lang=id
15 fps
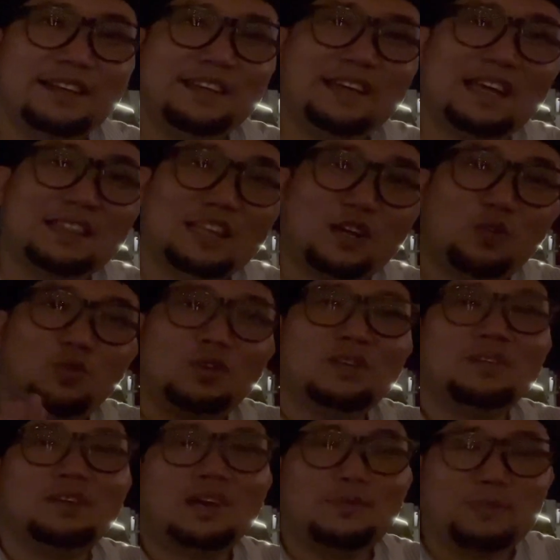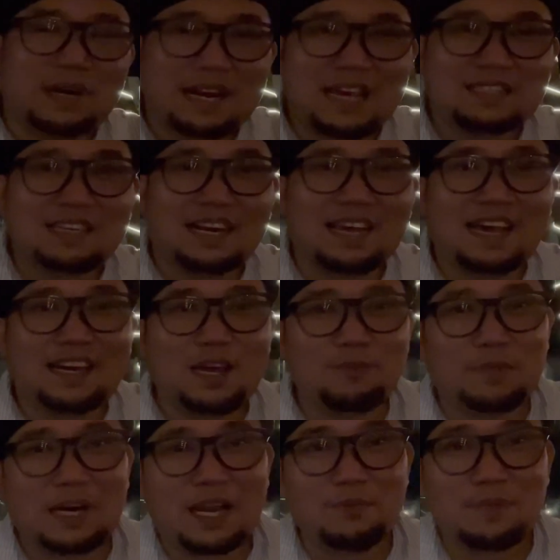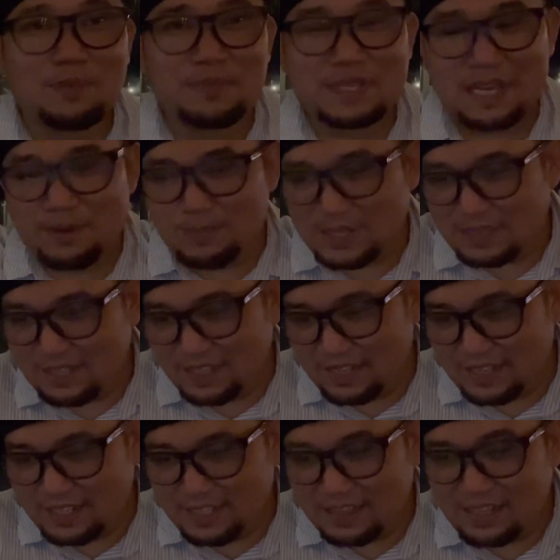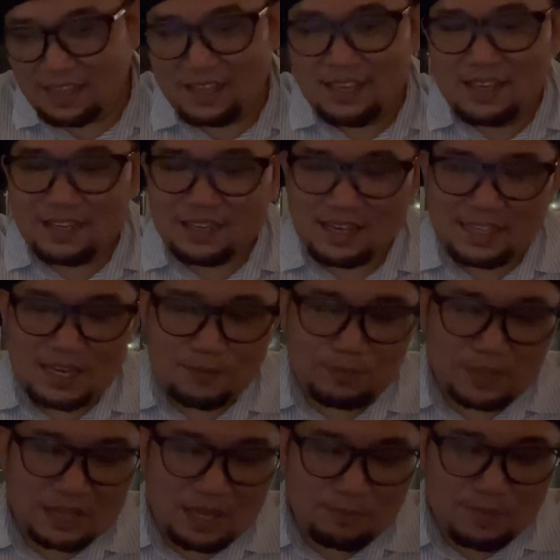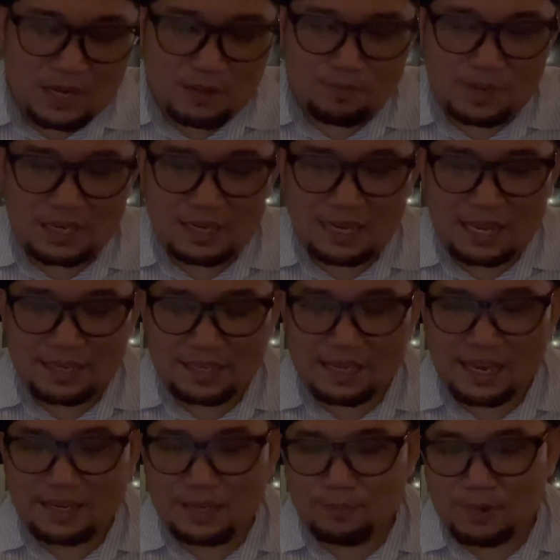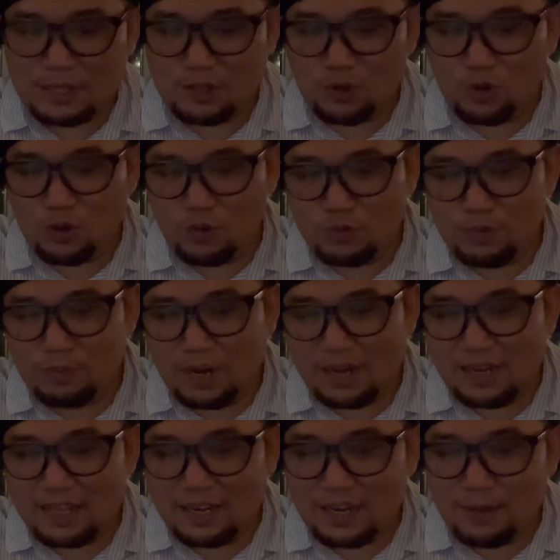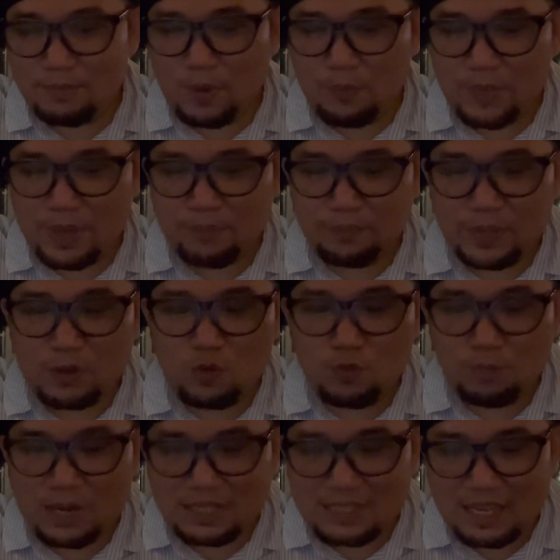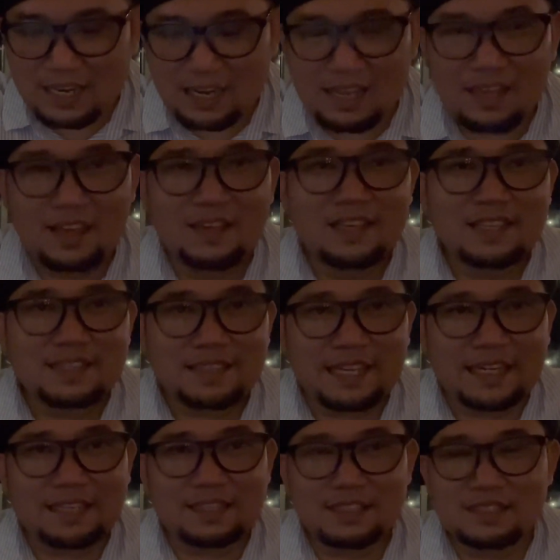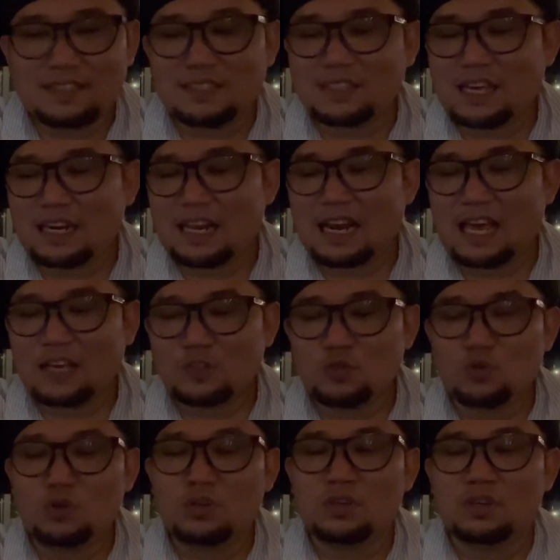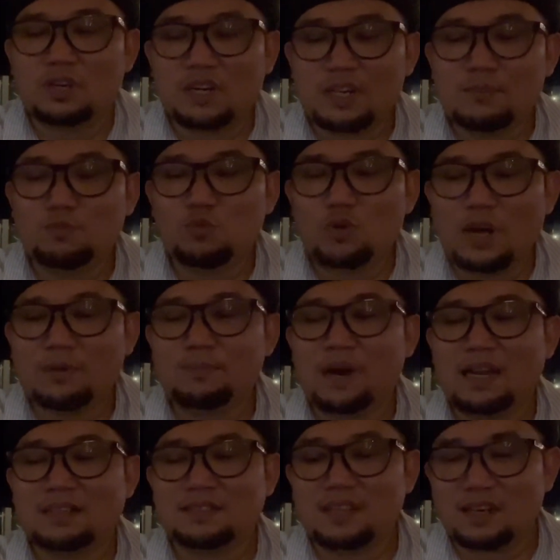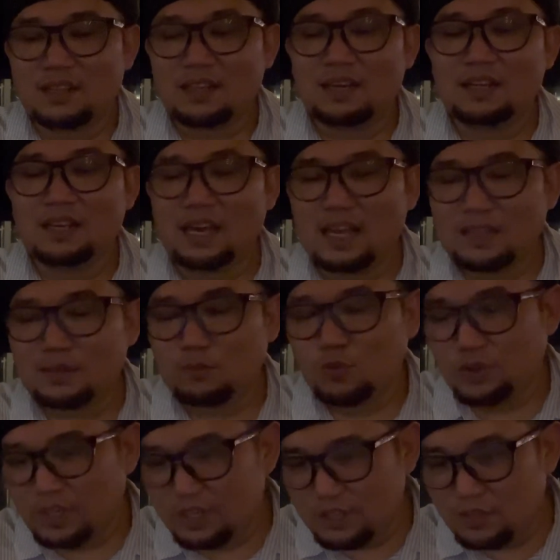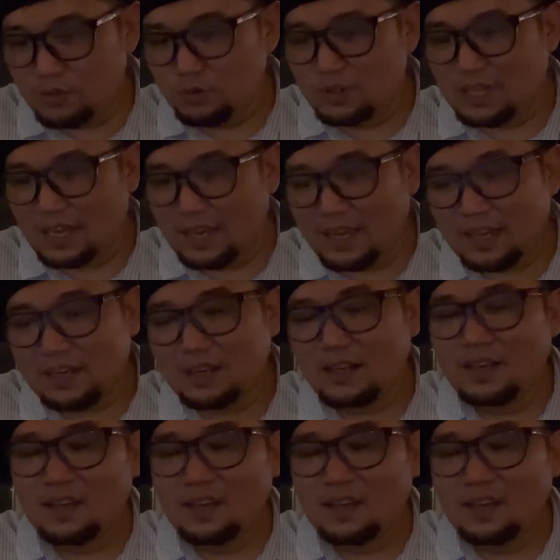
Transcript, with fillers: dia tenun berdasarkan nama-nama pejabat negeri kita. Nah yang pertama kembali lagi ada Pak Jokowi berdiri memimpin upacara teknis secara langsung, ribuan banser terlihat, mungkin jutaan,